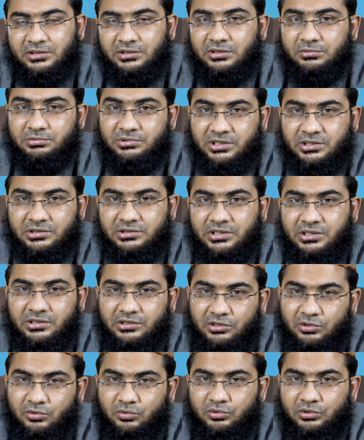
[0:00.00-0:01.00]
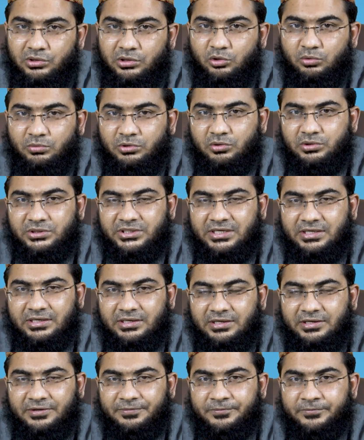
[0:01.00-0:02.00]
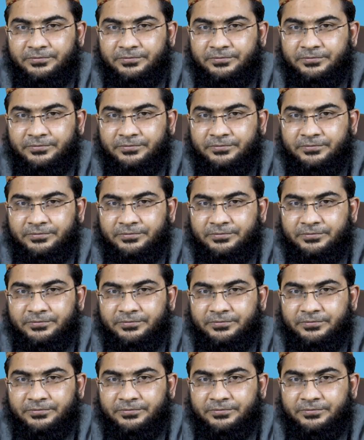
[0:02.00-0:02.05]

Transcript: जब सख्त सर्दी हो उन दिनों में रोज़ा रख ले